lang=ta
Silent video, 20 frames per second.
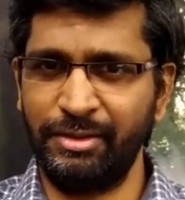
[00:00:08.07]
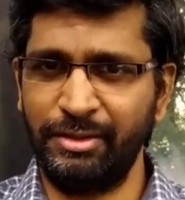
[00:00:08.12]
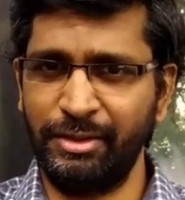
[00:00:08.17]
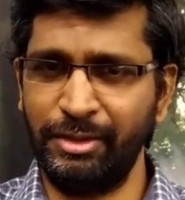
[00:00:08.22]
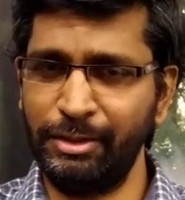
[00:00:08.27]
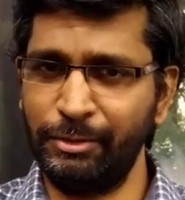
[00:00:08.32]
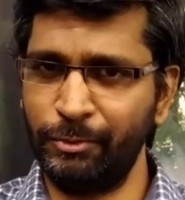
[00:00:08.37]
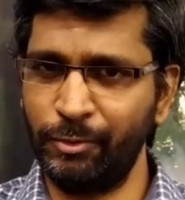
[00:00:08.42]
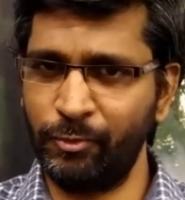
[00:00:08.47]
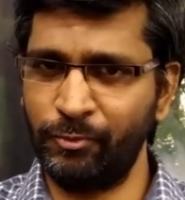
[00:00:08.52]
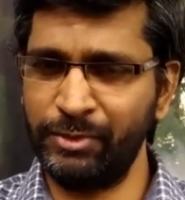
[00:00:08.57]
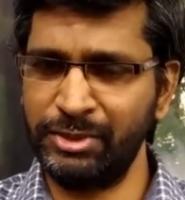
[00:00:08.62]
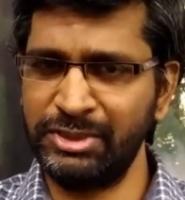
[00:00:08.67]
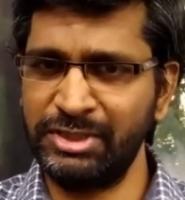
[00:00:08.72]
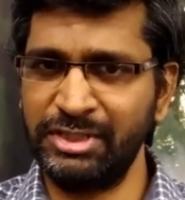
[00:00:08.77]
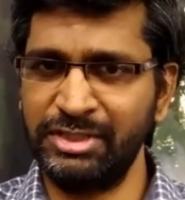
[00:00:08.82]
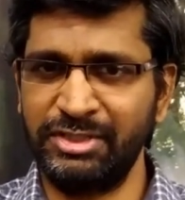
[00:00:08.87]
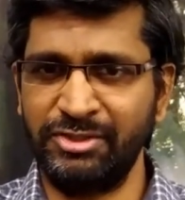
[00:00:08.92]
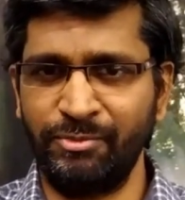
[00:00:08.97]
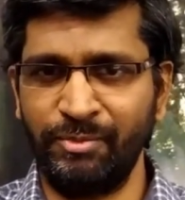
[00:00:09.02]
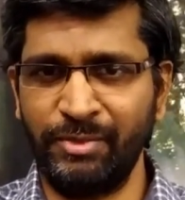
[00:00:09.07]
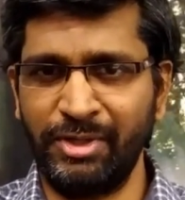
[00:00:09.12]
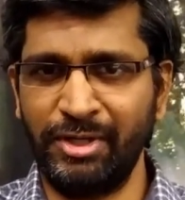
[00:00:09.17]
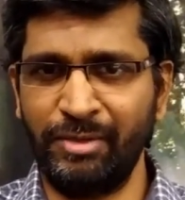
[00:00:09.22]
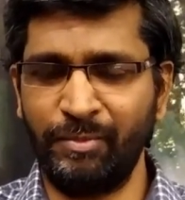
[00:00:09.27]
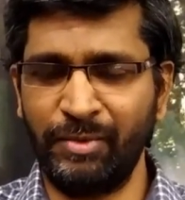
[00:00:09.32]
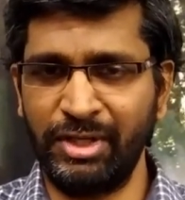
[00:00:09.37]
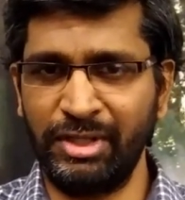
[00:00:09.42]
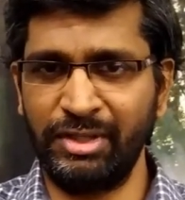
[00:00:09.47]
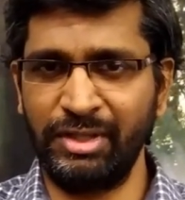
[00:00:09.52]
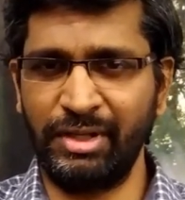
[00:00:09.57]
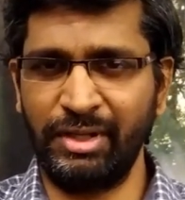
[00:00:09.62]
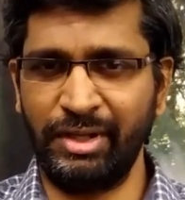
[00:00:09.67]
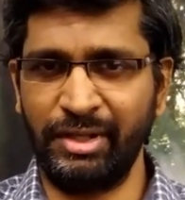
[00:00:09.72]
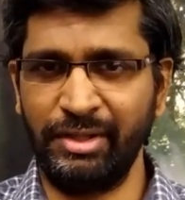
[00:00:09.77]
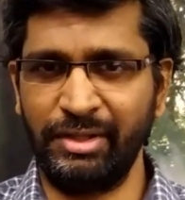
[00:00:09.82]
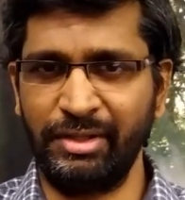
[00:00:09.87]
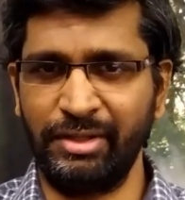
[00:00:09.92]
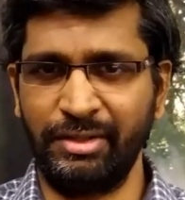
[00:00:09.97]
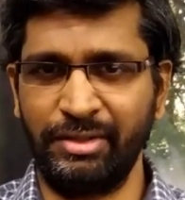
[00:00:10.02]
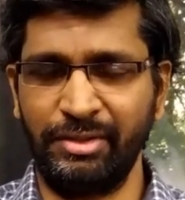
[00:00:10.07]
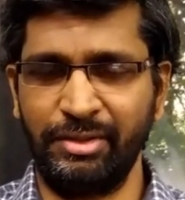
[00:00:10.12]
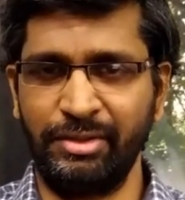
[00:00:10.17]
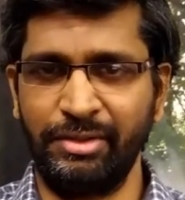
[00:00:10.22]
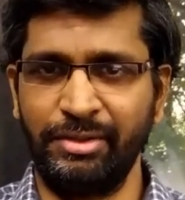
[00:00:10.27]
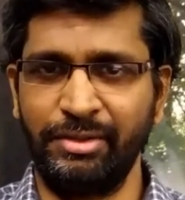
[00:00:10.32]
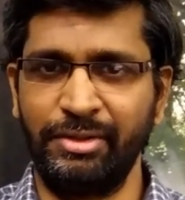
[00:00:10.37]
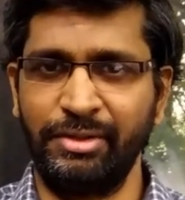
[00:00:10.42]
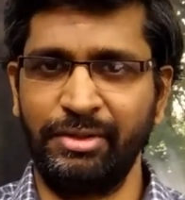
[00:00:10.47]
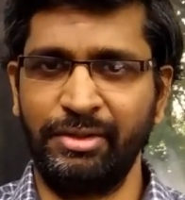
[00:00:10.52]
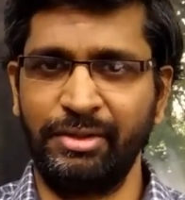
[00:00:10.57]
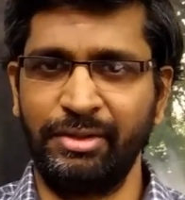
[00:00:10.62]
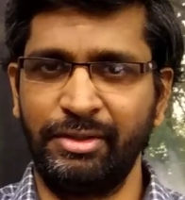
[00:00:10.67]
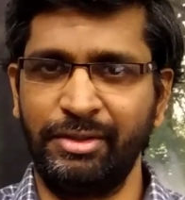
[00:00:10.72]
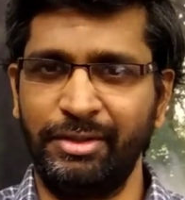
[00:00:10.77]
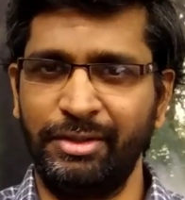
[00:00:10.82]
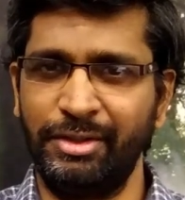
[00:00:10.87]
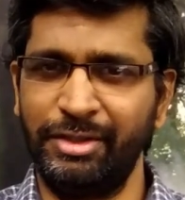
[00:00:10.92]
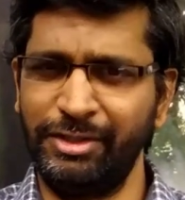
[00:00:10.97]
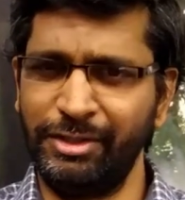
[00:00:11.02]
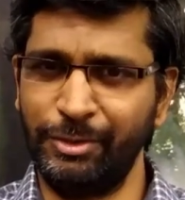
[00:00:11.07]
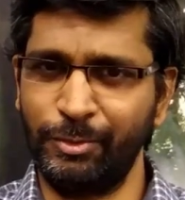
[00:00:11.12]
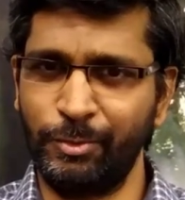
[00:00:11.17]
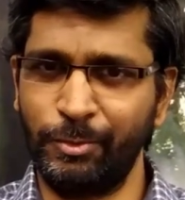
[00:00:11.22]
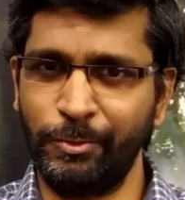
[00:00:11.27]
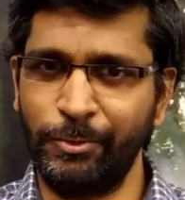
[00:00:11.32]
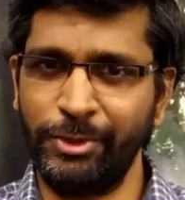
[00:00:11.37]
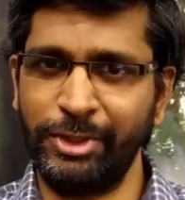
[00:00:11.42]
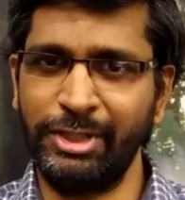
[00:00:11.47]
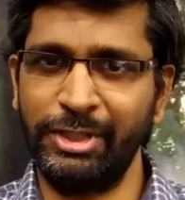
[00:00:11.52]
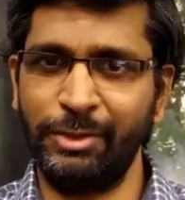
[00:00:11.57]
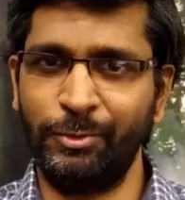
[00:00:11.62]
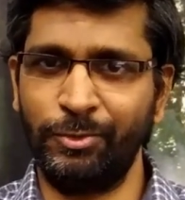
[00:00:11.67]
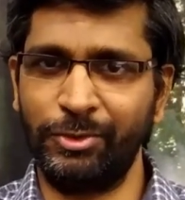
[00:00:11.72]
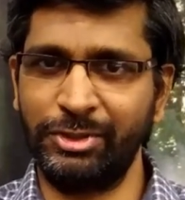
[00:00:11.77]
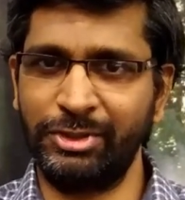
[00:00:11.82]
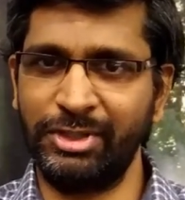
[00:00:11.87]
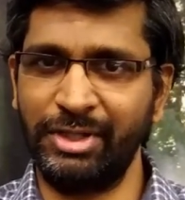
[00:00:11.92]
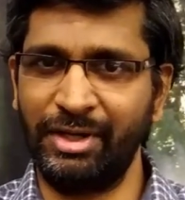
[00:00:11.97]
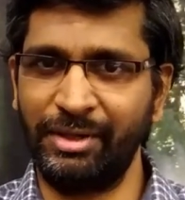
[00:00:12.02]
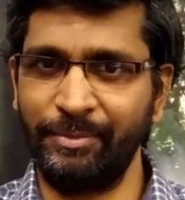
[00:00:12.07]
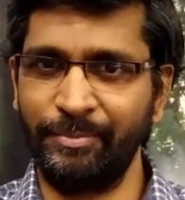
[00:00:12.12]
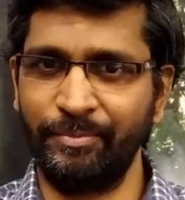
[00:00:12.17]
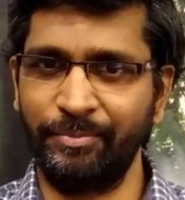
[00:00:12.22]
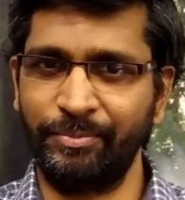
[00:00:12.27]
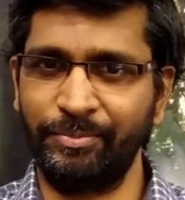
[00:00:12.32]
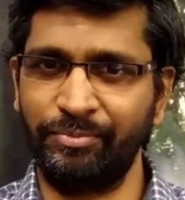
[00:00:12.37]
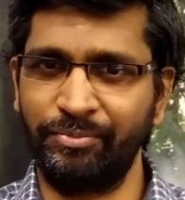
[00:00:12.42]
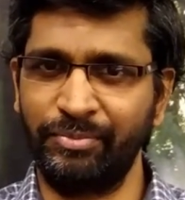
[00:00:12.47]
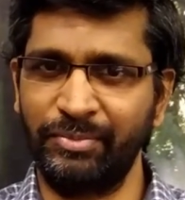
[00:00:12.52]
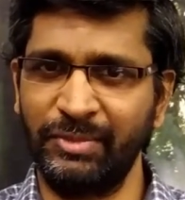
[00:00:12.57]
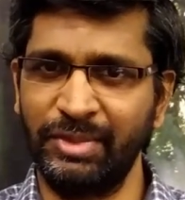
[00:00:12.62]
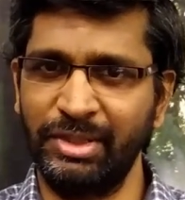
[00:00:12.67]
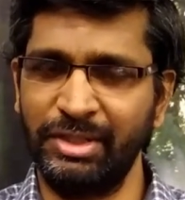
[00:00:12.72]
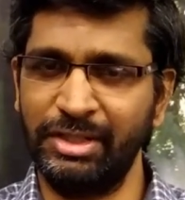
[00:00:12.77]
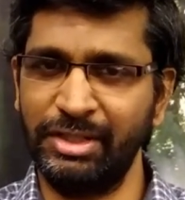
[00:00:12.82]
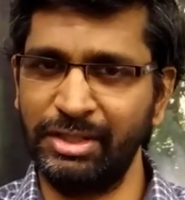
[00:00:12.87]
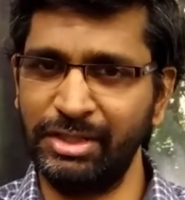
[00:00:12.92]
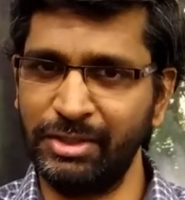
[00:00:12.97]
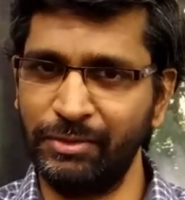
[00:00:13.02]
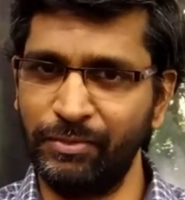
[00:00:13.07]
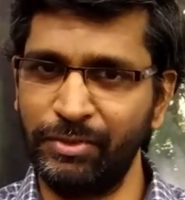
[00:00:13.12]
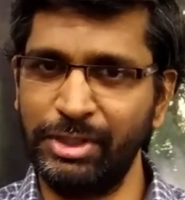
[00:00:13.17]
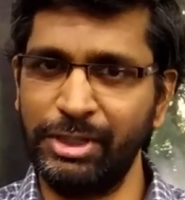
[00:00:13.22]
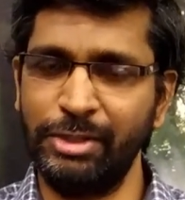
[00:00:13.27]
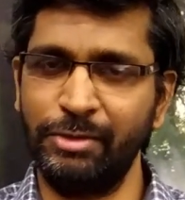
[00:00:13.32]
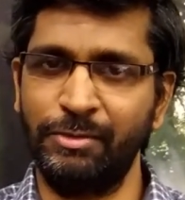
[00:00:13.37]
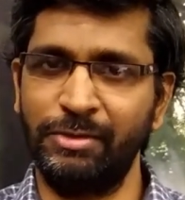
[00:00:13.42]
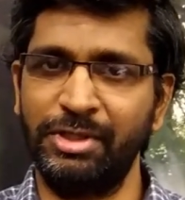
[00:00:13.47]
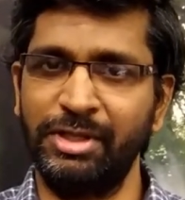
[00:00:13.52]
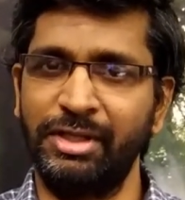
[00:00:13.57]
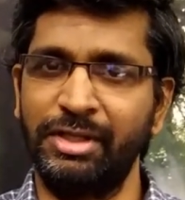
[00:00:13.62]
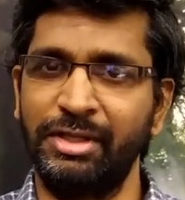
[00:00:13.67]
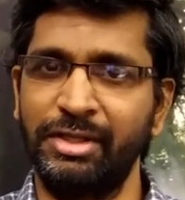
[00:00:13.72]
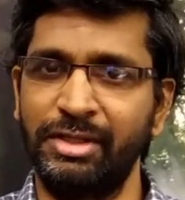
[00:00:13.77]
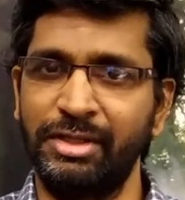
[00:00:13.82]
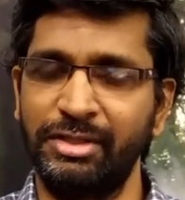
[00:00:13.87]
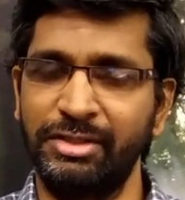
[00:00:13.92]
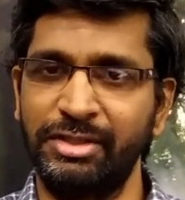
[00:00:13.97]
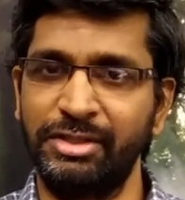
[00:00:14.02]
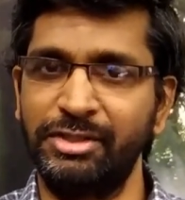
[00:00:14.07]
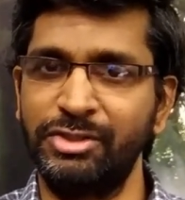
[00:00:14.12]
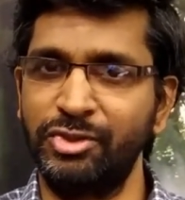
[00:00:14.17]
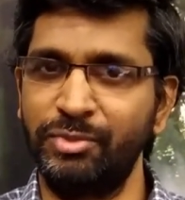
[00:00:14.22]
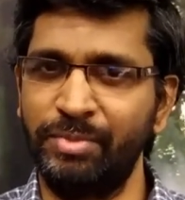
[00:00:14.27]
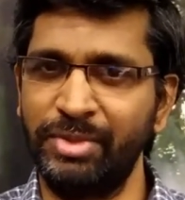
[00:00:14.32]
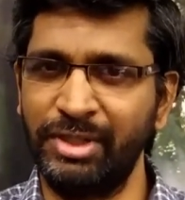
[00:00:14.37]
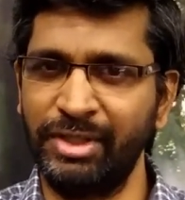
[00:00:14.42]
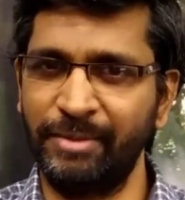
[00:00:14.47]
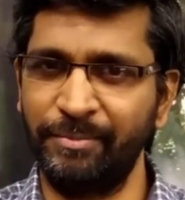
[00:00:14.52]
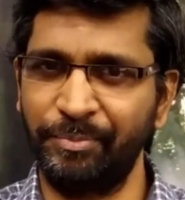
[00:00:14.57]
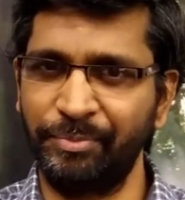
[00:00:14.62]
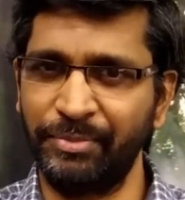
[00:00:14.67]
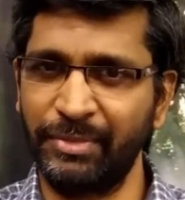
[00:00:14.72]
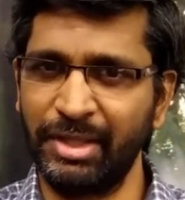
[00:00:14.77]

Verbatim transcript: நீங்கள் ஒரு விசேஷமான மனிதரா நீங்கள் கோடியில் ஒருத்தரா இந்த வீடியோவில் நீங்கள் தெரிஞ்சுப்பீங்க